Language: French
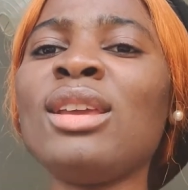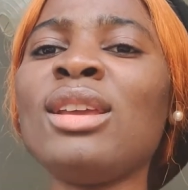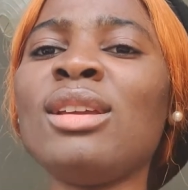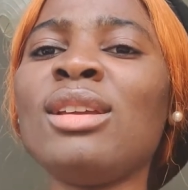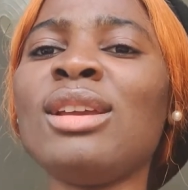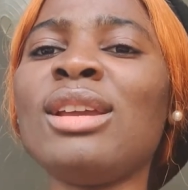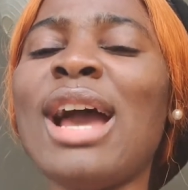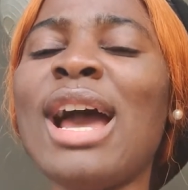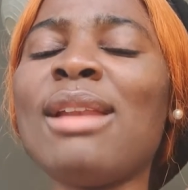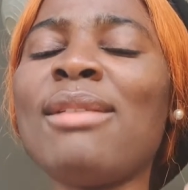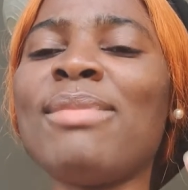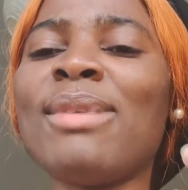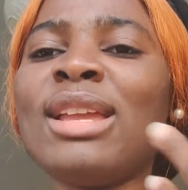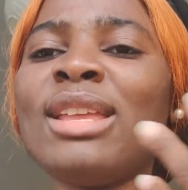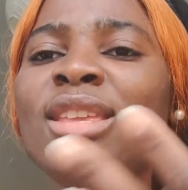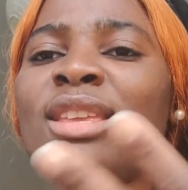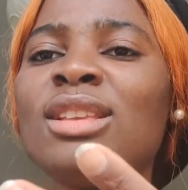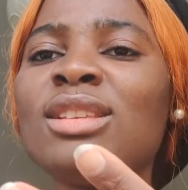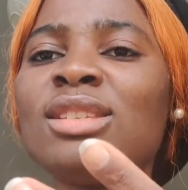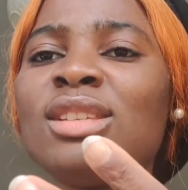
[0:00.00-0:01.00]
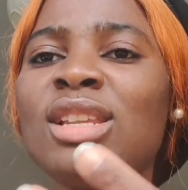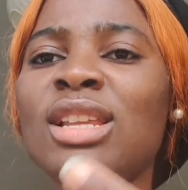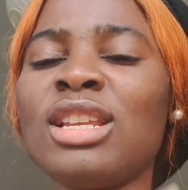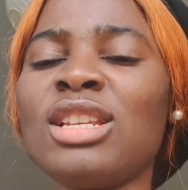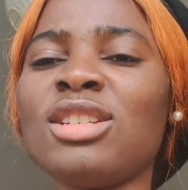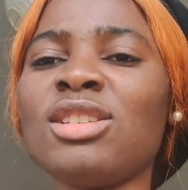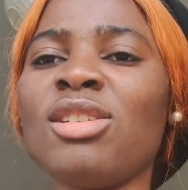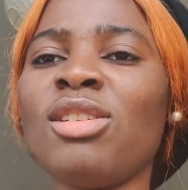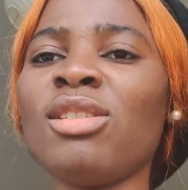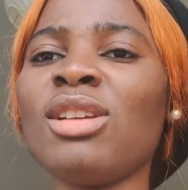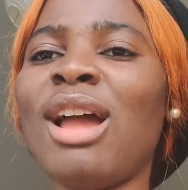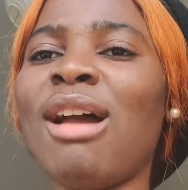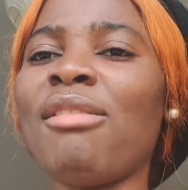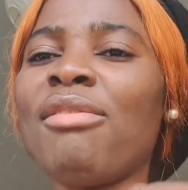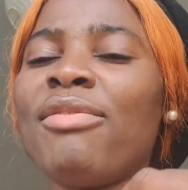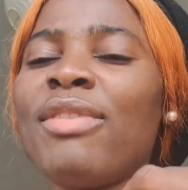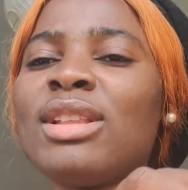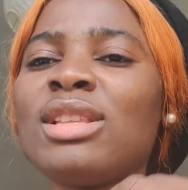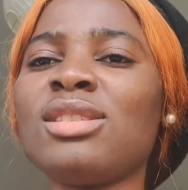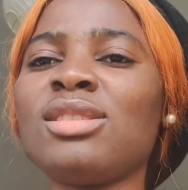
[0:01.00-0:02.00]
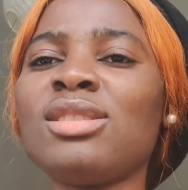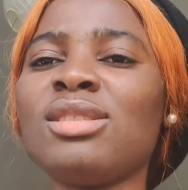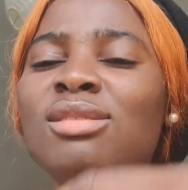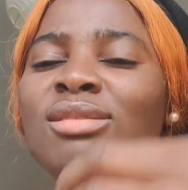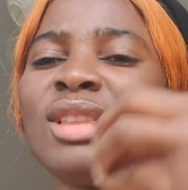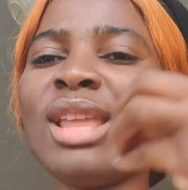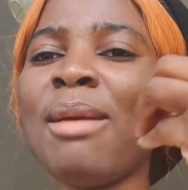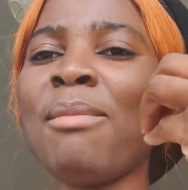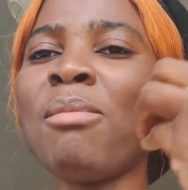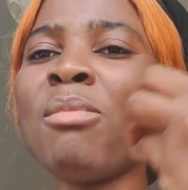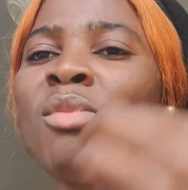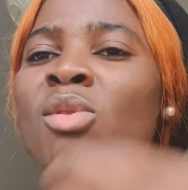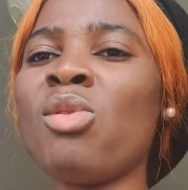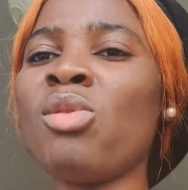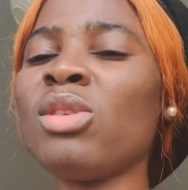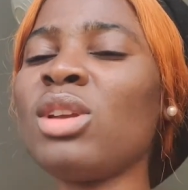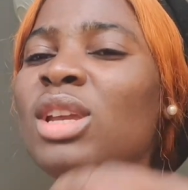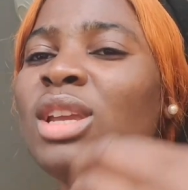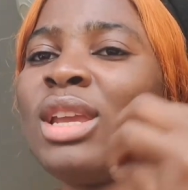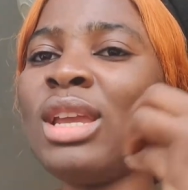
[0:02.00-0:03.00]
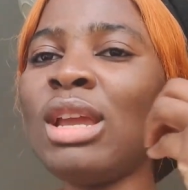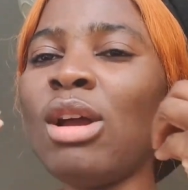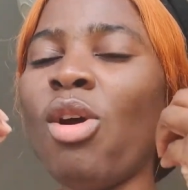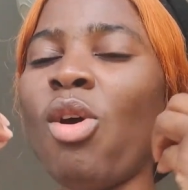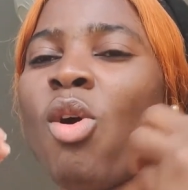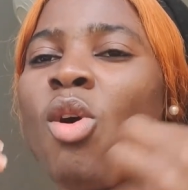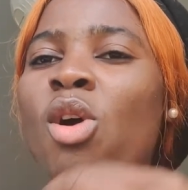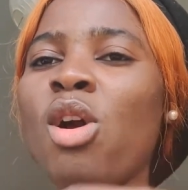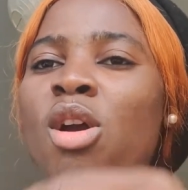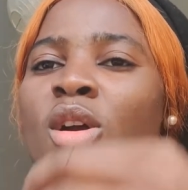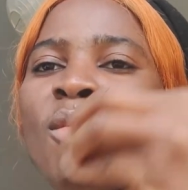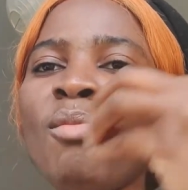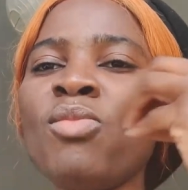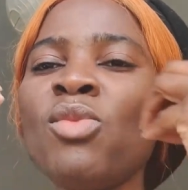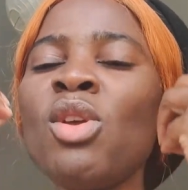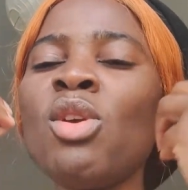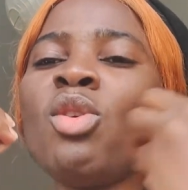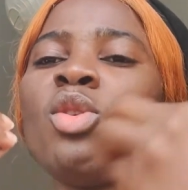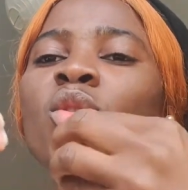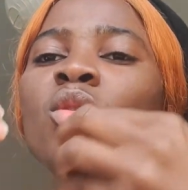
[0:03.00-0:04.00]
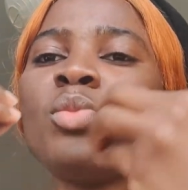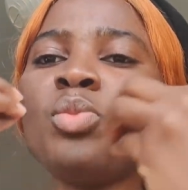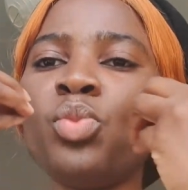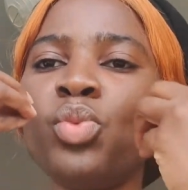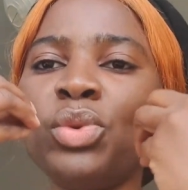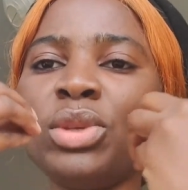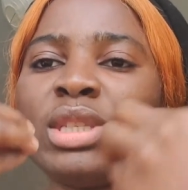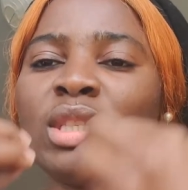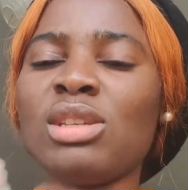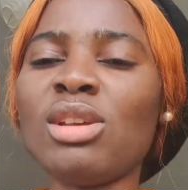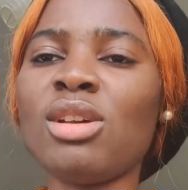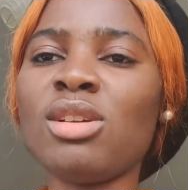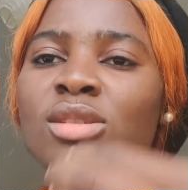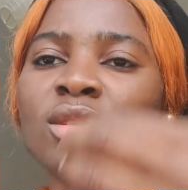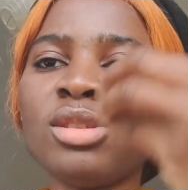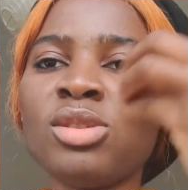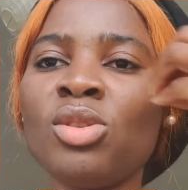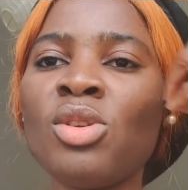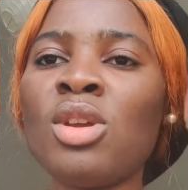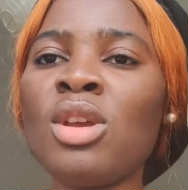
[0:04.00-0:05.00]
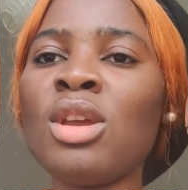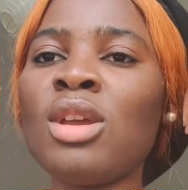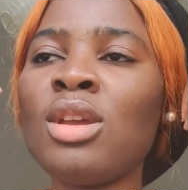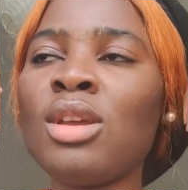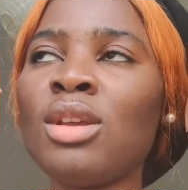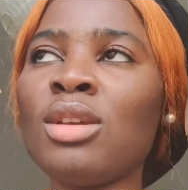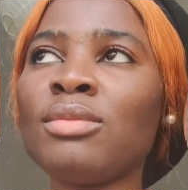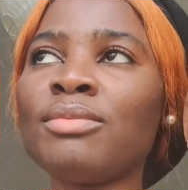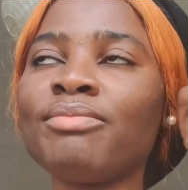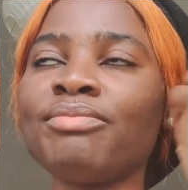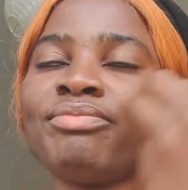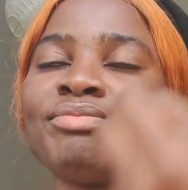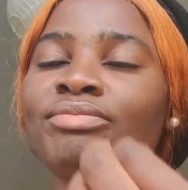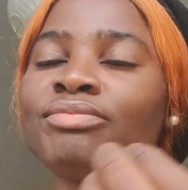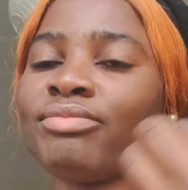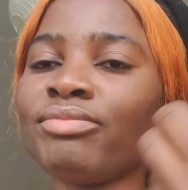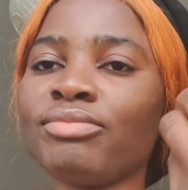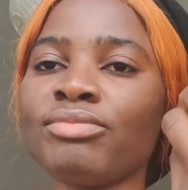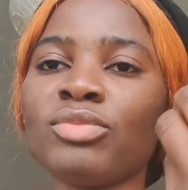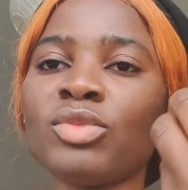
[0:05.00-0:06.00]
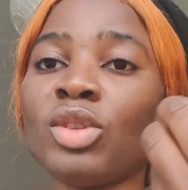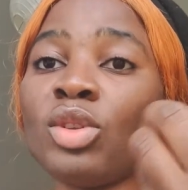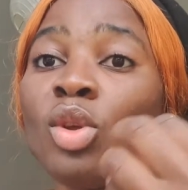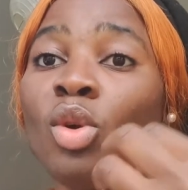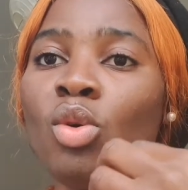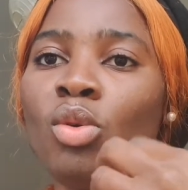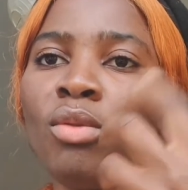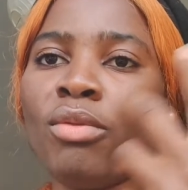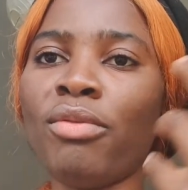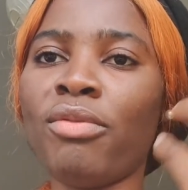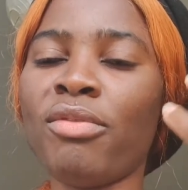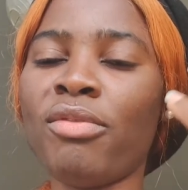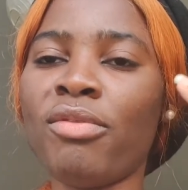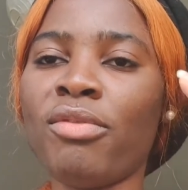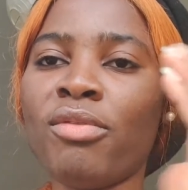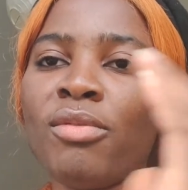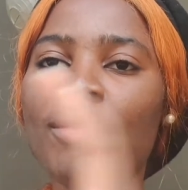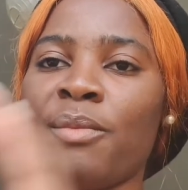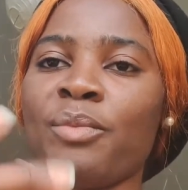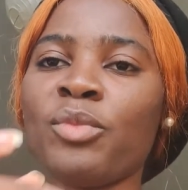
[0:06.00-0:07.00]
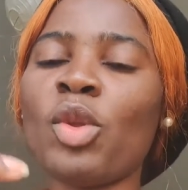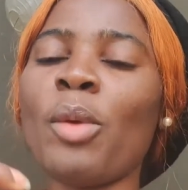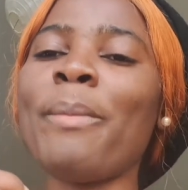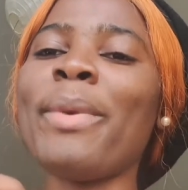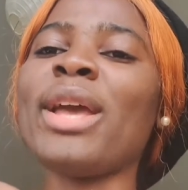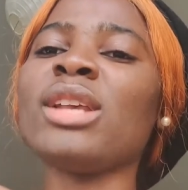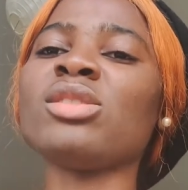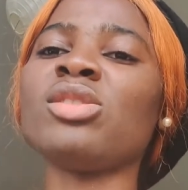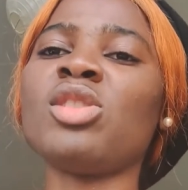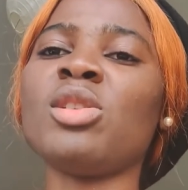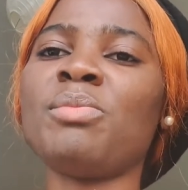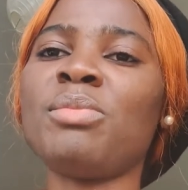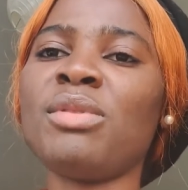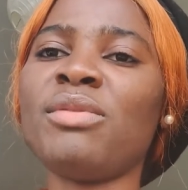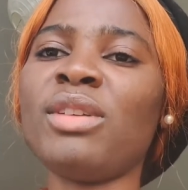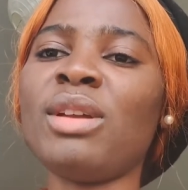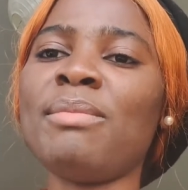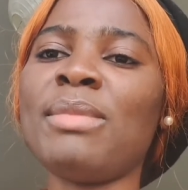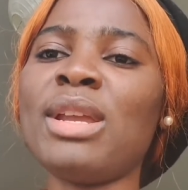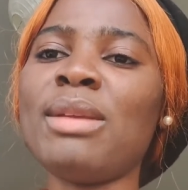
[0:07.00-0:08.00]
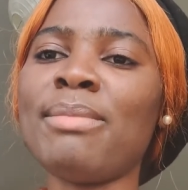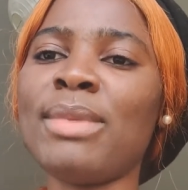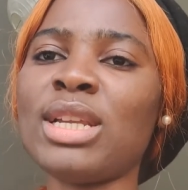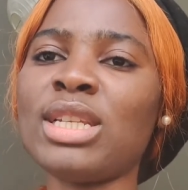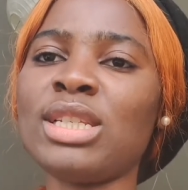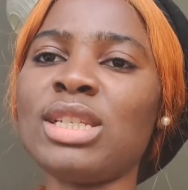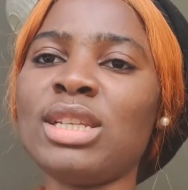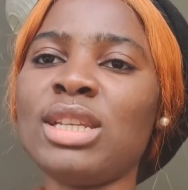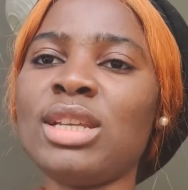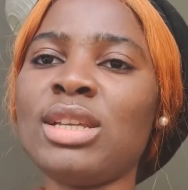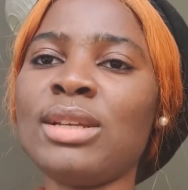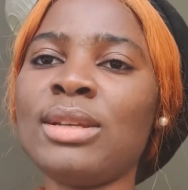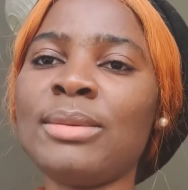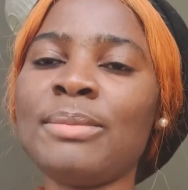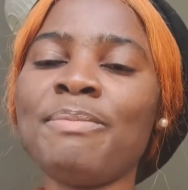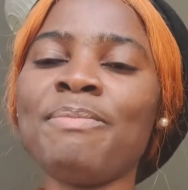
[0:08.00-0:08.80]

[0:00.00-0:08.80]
qui galvanisent les gens. En fait, des mots qui ont une puissance de ouf que personne ne peut vraiment imaginer.